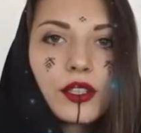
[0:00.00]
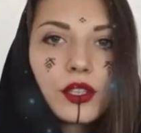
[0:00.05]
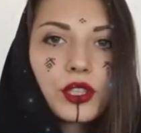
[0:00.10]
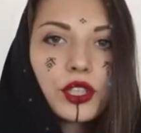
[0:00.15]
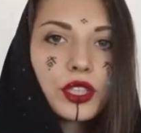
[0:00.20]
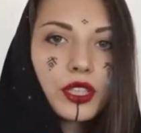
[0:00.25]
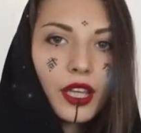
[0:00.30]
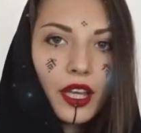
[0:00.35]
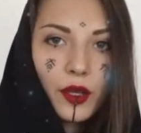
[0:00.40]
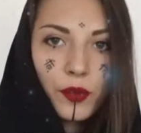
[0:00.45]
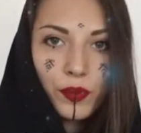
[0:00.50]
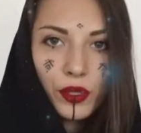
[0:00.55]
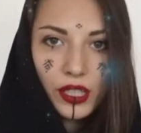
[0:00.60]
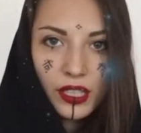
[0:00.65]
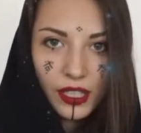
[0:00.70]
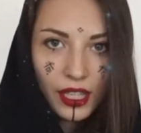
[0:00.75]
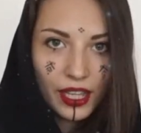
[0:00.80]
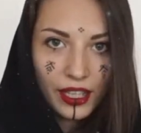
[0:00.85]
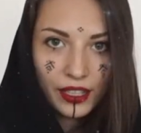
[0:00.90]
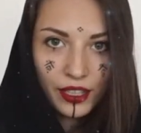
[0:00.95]
Читай
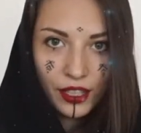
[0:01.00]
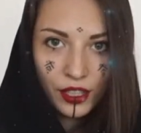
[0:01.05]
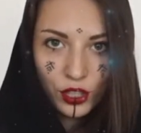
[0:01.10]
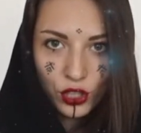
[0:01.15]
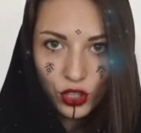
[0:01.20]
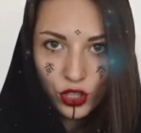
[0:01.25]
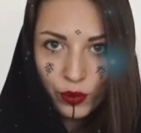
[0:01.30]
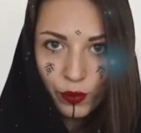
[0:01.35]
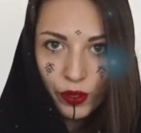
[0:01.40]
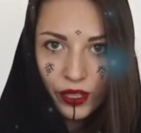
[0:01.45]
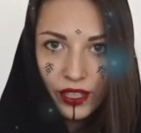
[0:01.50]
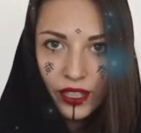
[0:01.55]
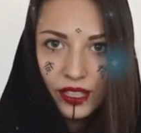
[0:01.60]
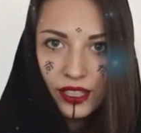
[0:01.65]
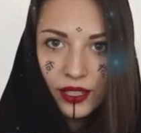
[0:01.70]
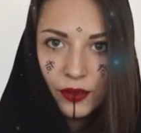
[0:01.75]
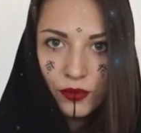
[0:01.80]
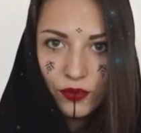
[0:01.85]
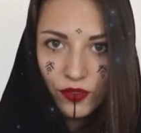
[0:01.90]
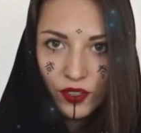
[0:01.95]
описание ниже под
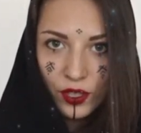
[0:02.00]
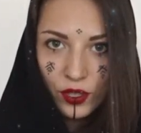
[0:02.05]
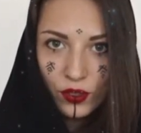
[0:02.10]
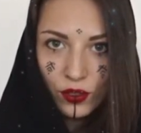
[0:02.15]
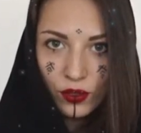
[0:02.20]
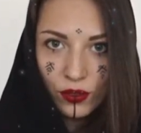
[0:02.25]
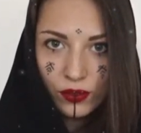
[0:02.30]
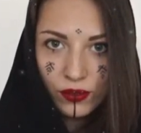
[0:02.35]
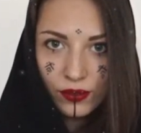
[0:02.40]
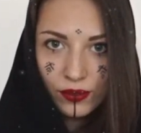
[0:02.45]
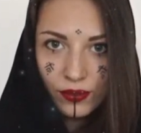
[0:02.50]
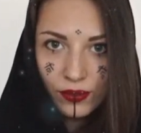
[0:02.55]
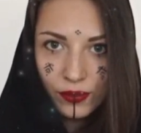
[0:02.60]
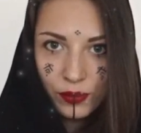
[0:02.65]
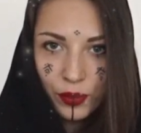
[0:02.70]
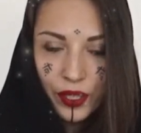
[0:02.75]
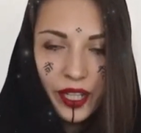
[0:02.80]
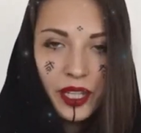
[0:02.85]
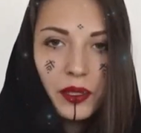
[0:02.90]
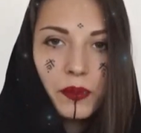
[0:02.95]
этим видео,
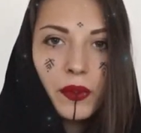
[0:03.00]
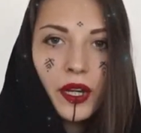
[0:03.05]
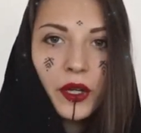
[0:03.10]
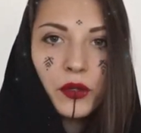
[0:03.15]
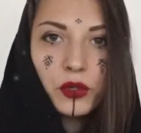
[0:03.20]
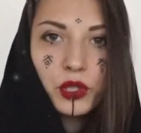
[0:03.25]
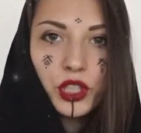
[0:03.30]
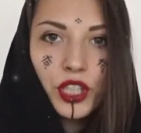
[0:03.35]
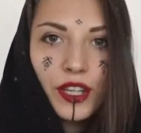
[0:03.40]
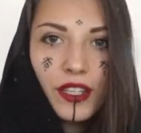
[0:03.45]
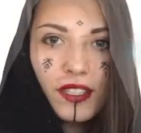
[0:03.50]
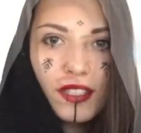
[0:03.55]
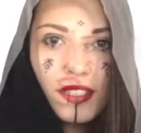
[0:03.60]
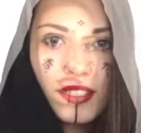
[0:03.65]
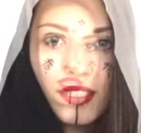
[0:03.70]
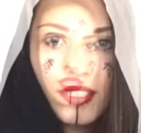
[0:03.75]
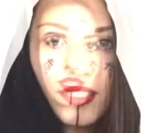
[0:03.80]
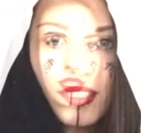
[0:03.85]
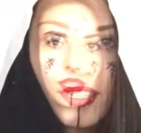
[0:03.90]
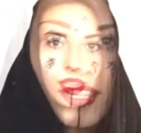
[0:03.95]
принимай
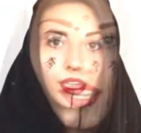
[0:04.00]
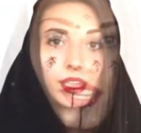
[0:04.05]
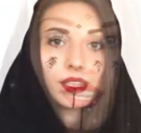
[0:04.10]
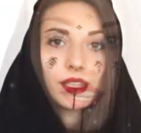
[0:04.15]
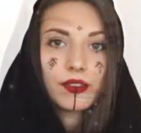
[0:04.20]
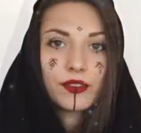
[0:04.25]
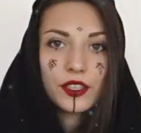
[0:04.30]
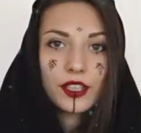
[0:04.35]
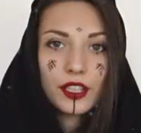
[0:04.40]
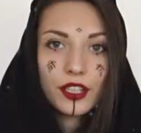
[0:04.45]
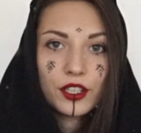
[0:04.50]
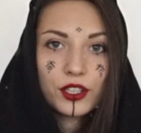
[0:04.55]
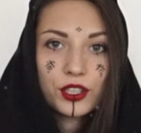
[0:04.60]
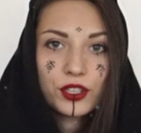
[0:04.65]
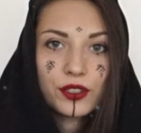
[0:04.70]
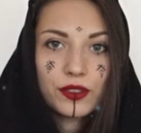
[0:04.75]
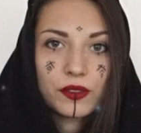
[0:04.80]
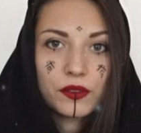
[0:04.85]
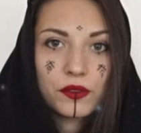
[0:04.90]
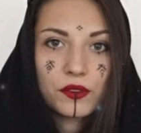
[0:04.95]
участие и до
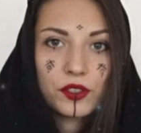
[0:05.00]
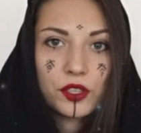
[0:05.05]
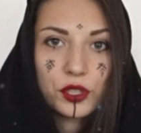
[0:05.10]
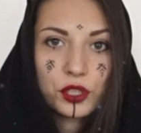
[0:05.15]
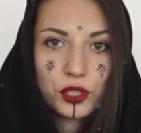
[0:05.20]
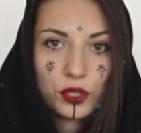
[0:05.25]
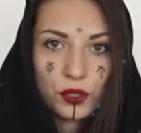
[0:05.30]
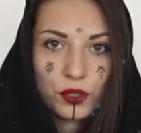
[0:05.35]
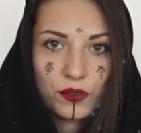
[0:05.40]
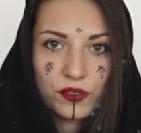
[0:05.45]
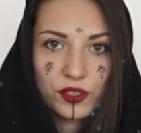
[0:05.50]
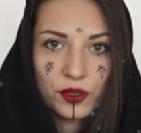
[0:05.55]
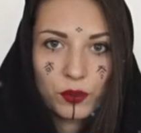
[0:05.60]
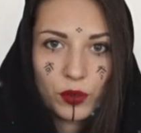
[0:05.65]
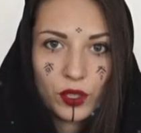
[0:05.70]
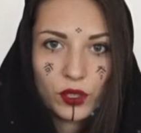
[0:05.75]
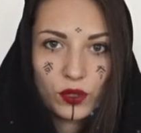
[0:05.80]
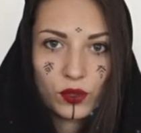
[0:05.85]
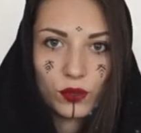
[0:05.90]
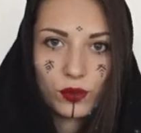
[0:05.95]
встречи в зачарованном
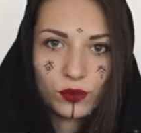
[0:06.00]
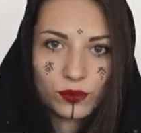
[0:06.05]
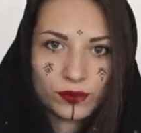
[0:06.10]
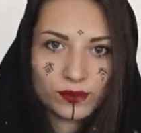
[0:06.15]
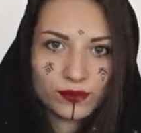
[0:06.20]
лесу.